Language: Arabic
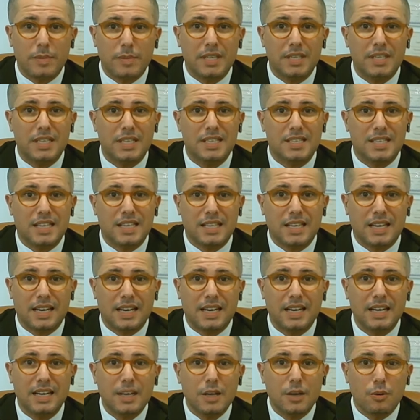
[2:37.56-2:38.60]
تشواميني
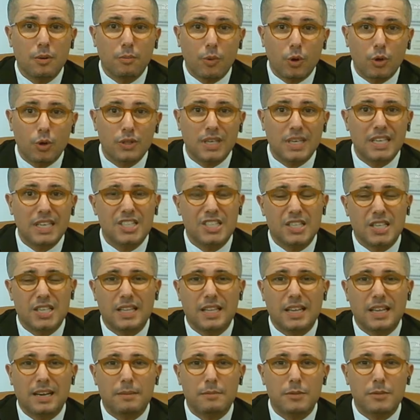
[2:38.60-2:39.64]
سنرى مودريتش
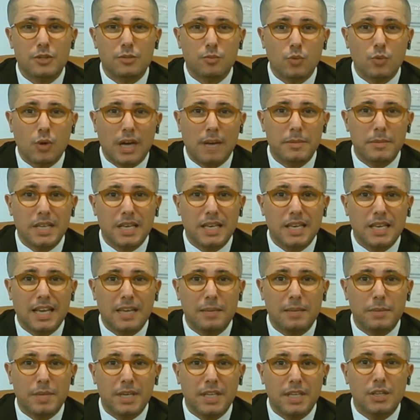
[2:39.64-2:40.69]
سنرى مجموعه من
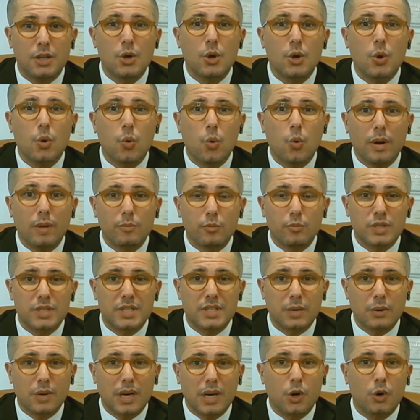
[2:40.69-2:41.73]
اللاعبين
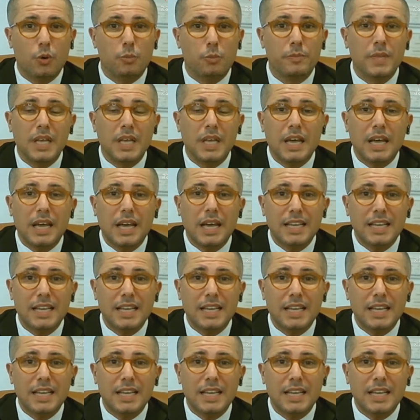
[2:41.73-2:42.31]
ومستواهم